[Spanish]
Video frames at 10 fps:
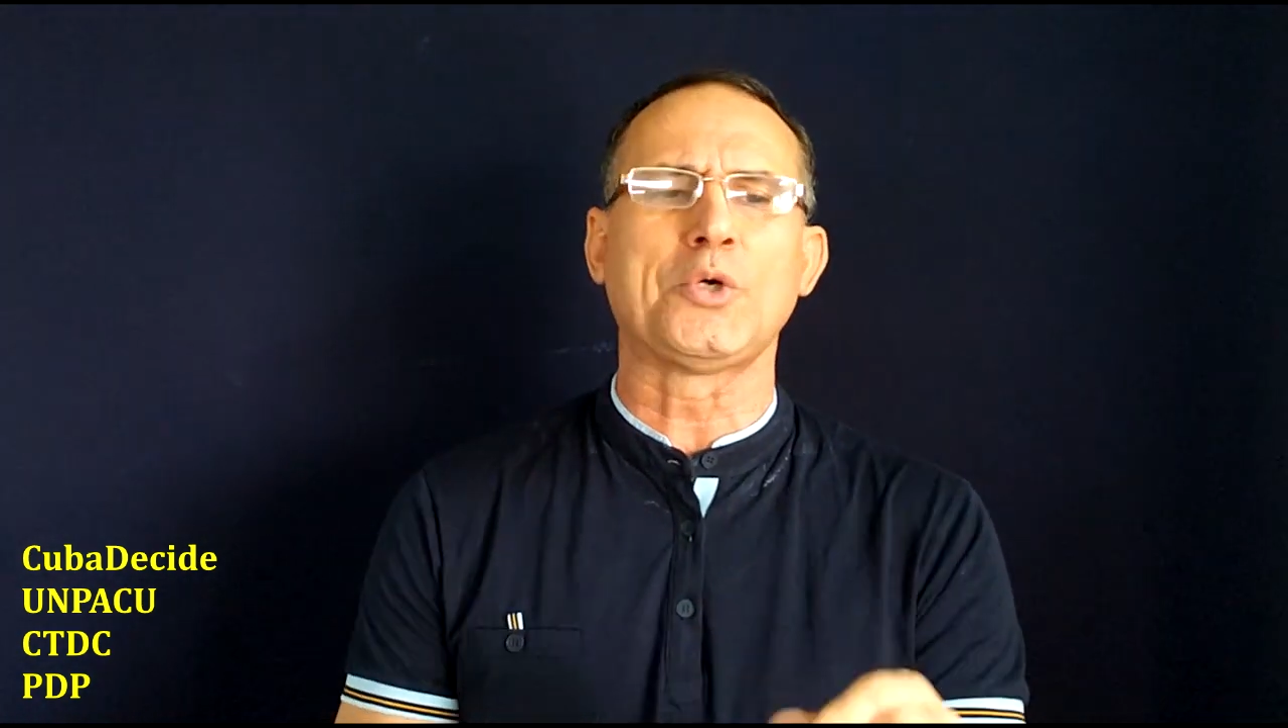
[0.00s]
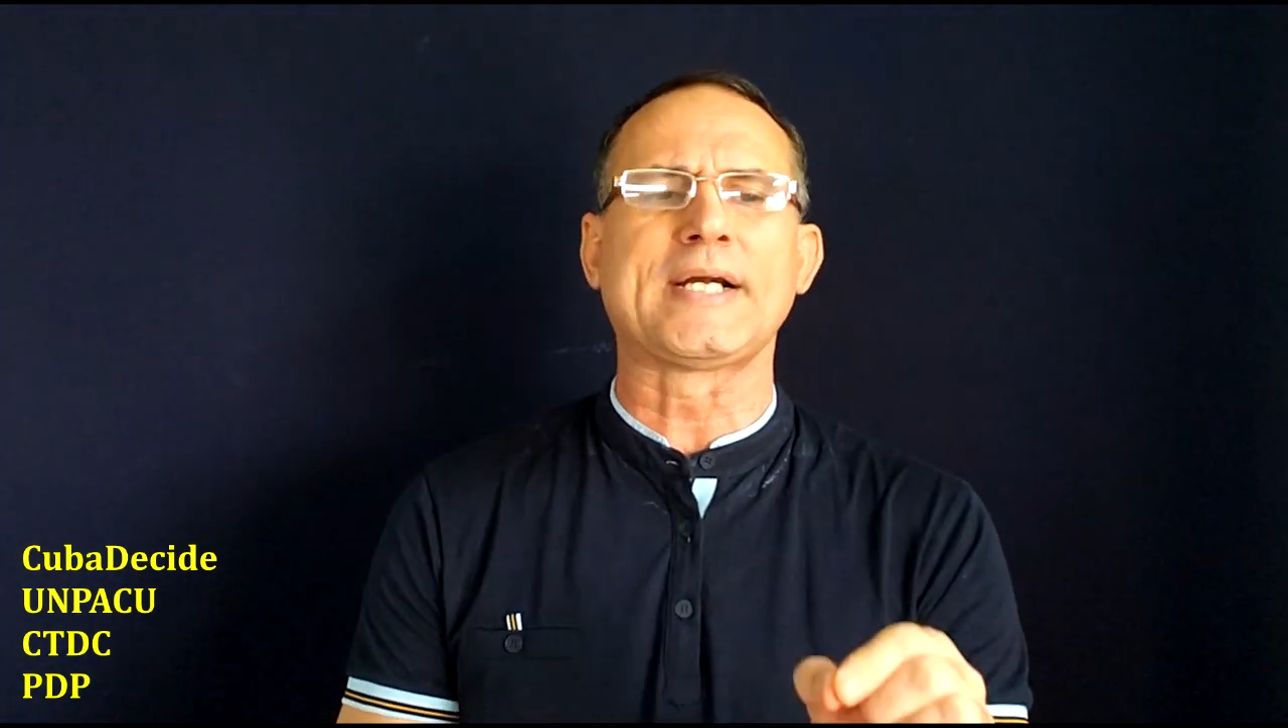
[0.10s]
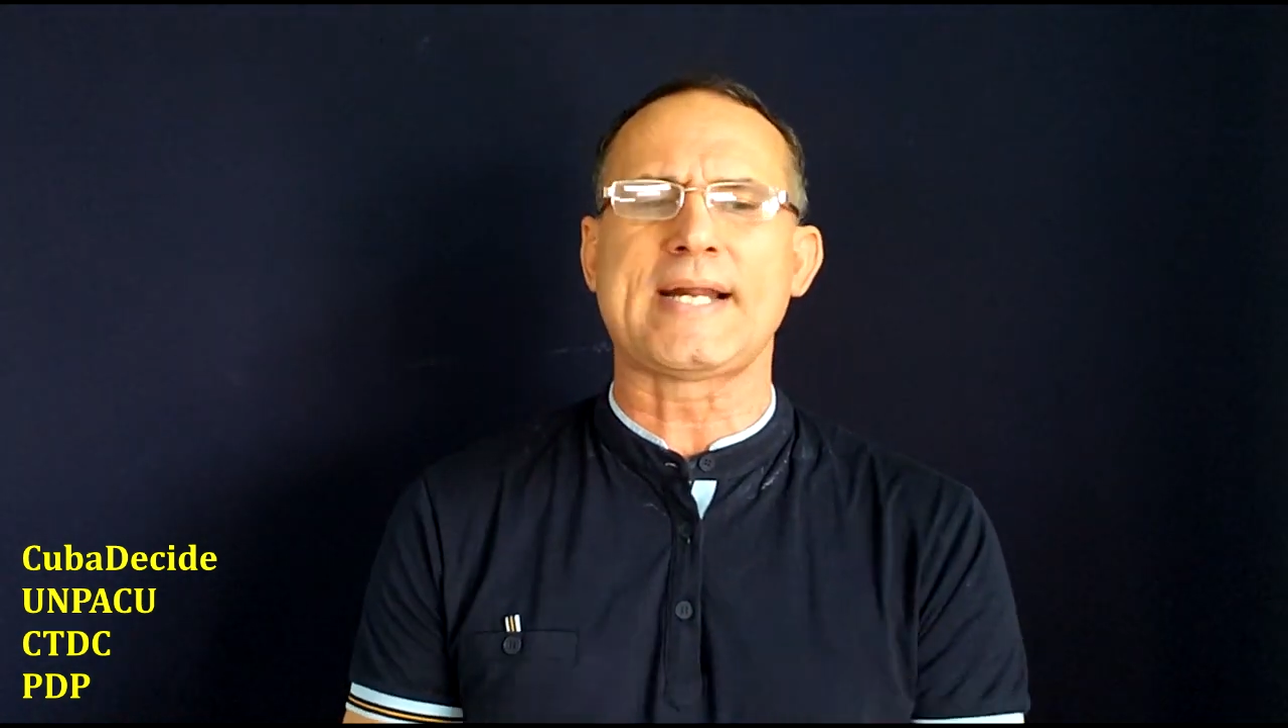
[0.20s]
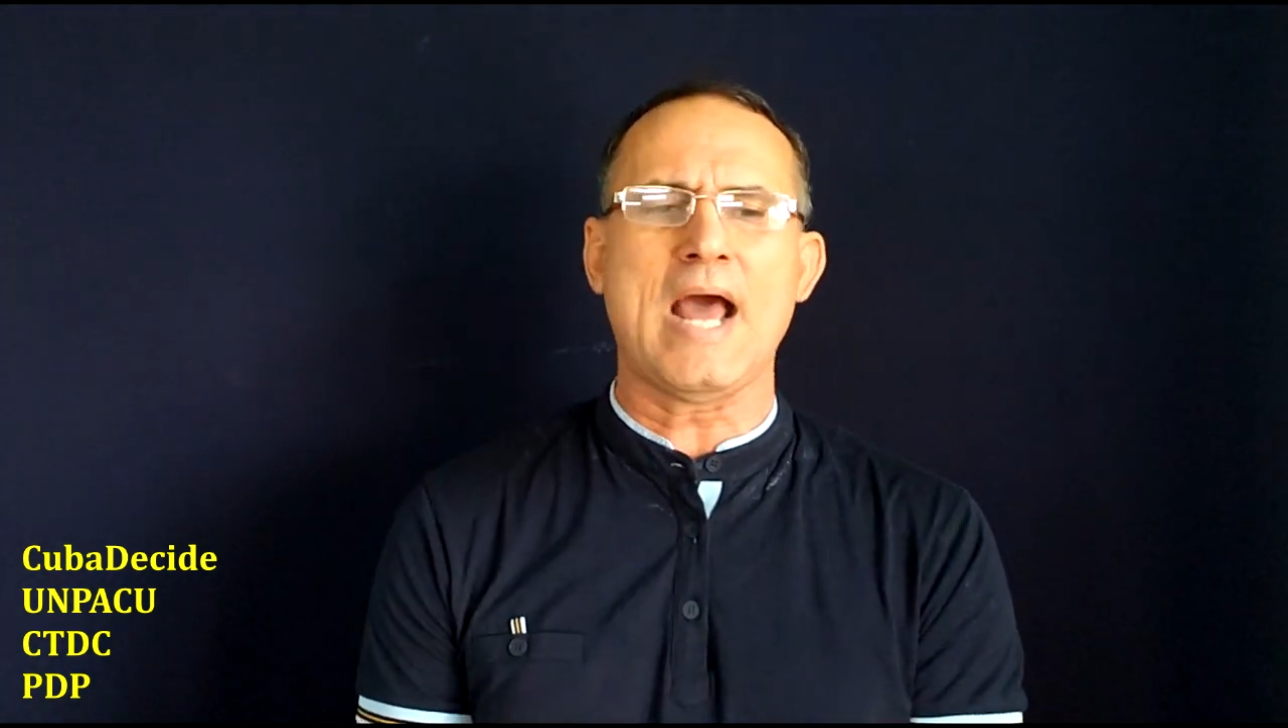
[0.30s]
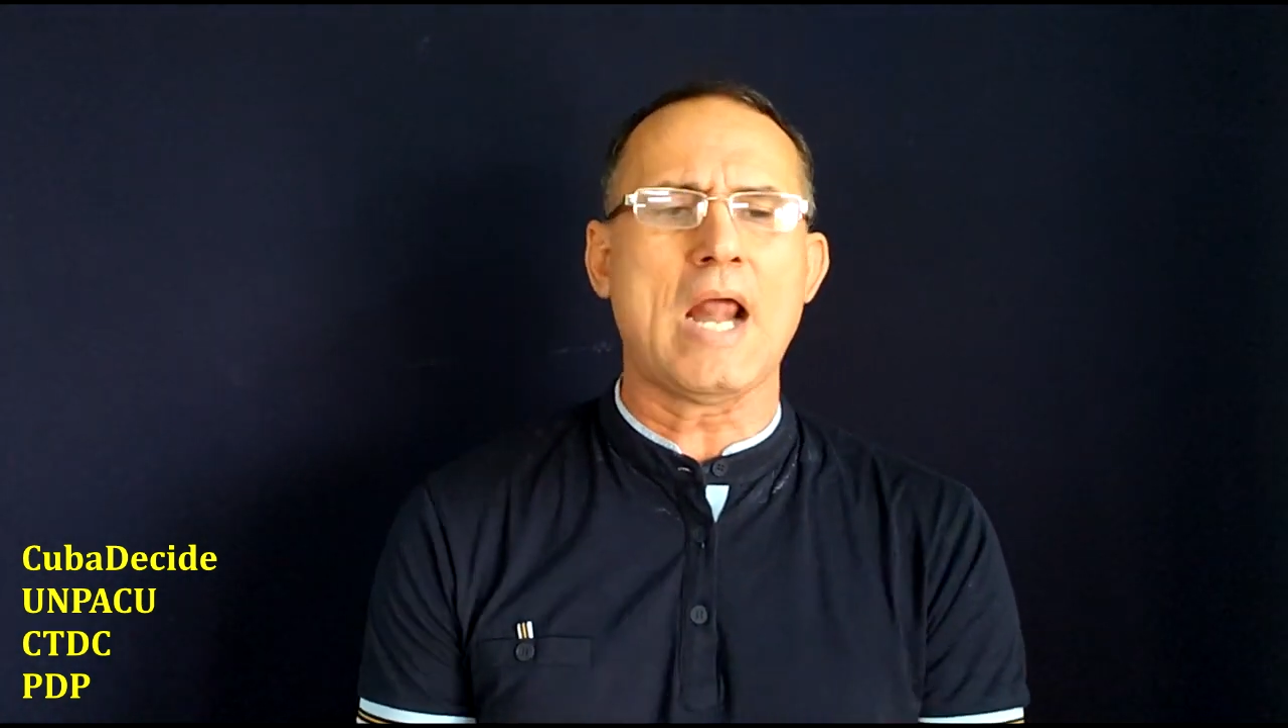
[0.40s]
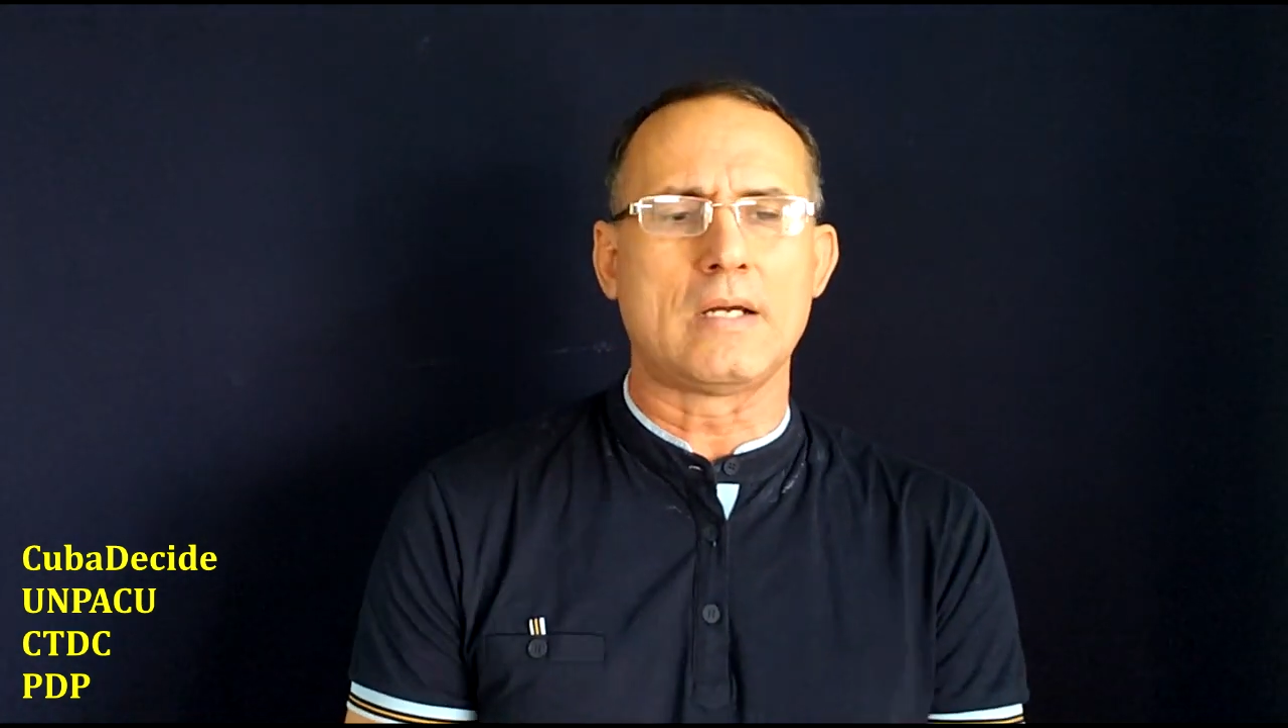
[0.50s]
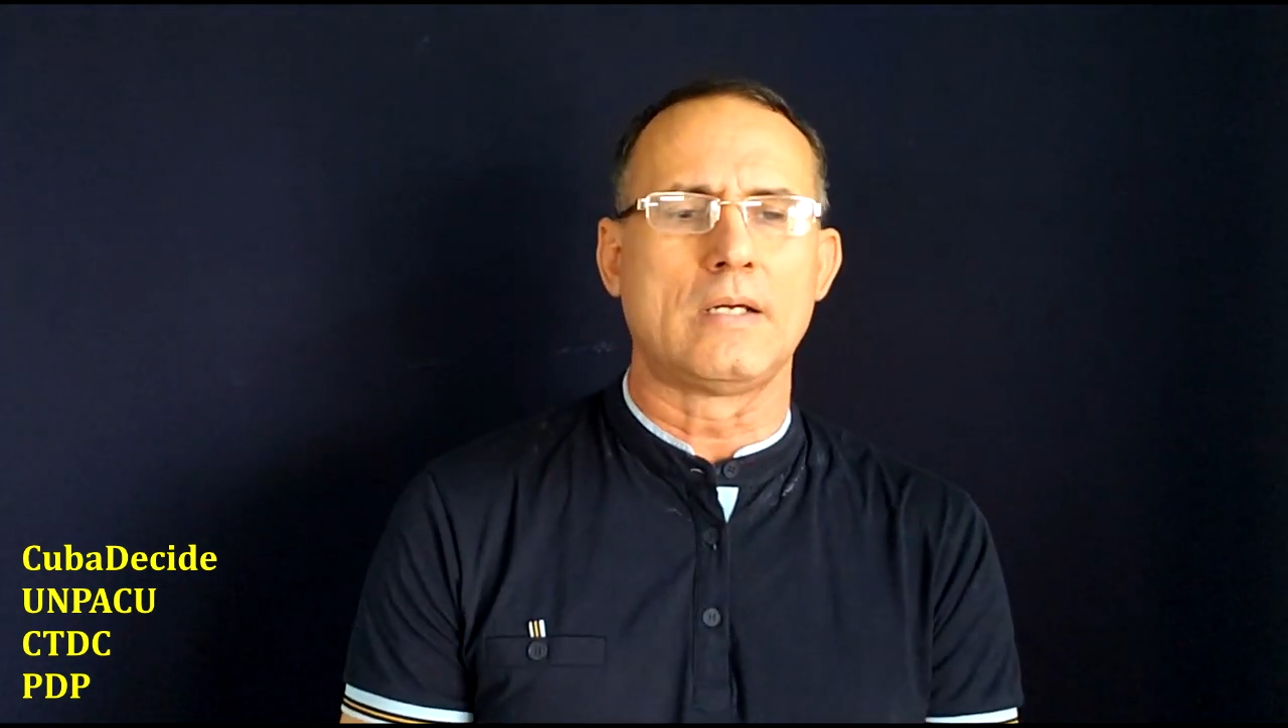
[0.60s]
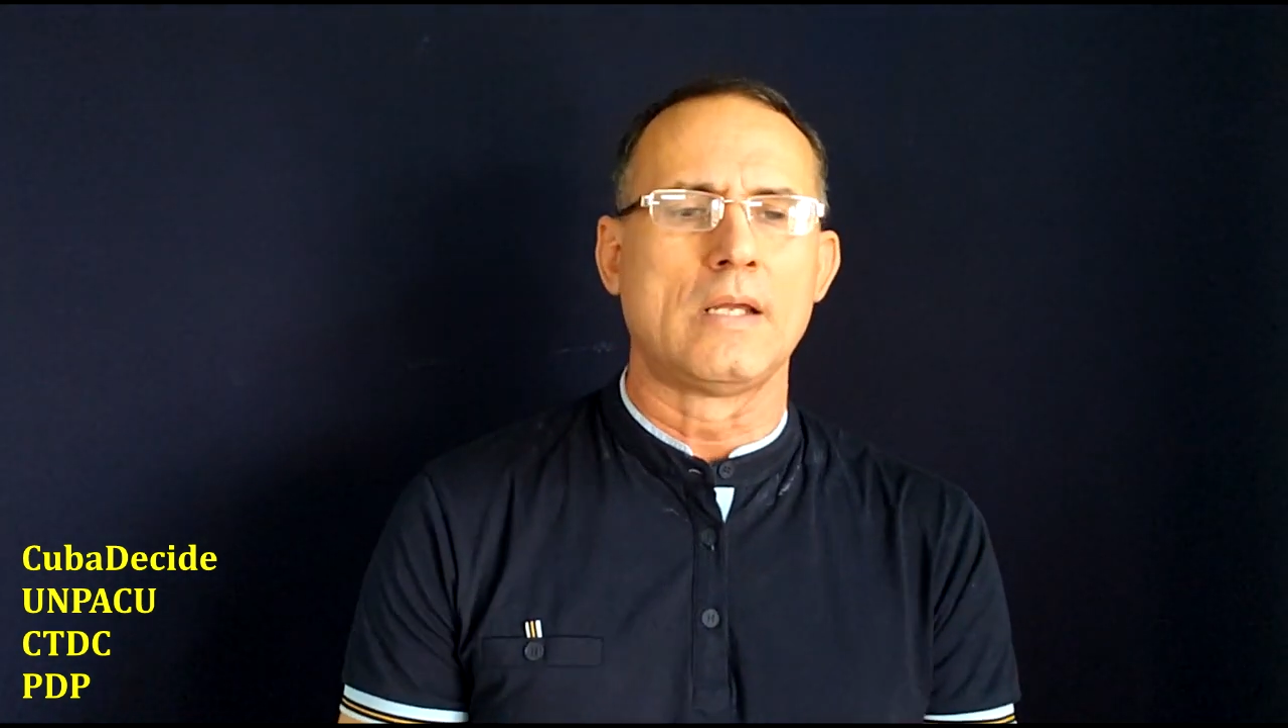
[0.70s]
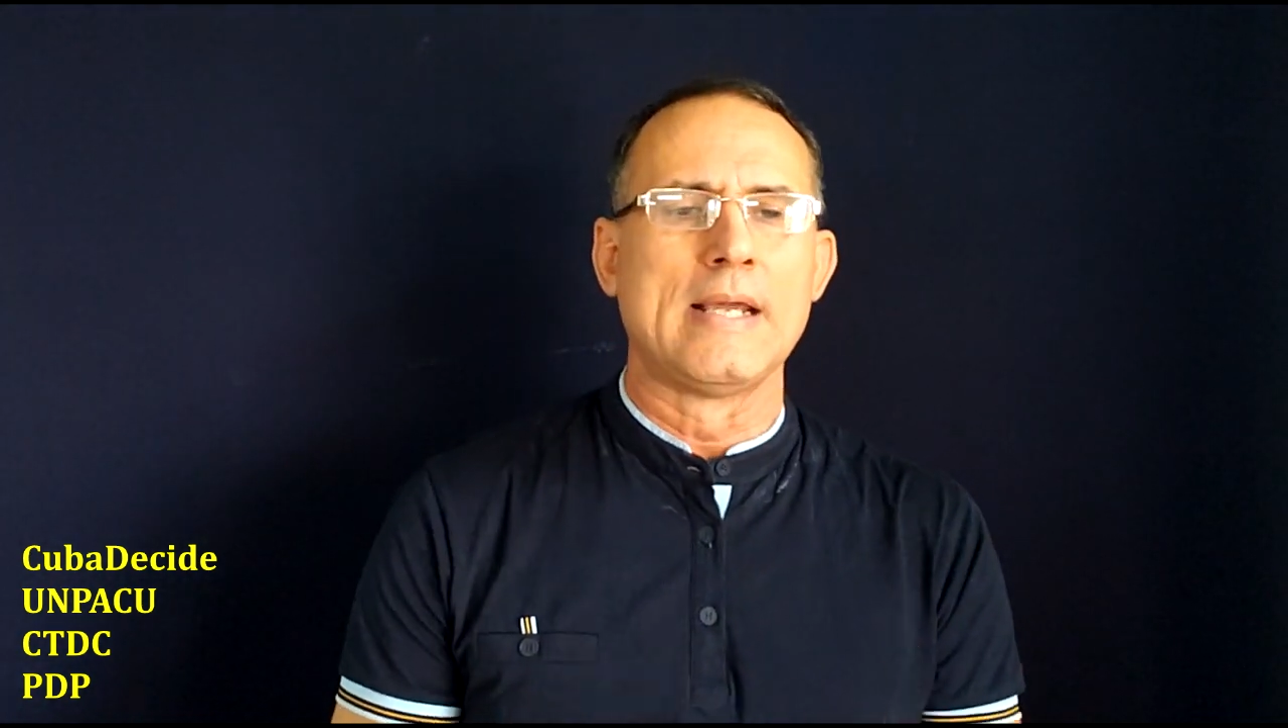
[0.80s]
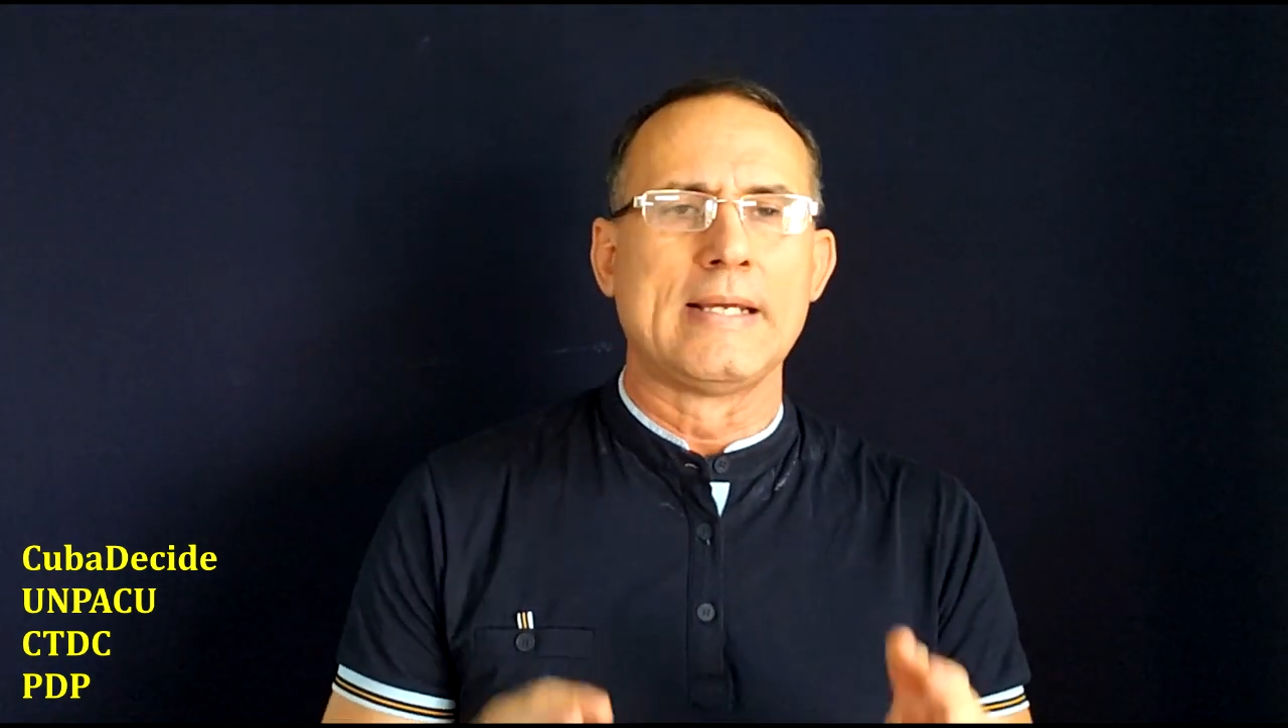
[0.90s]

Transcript: y real,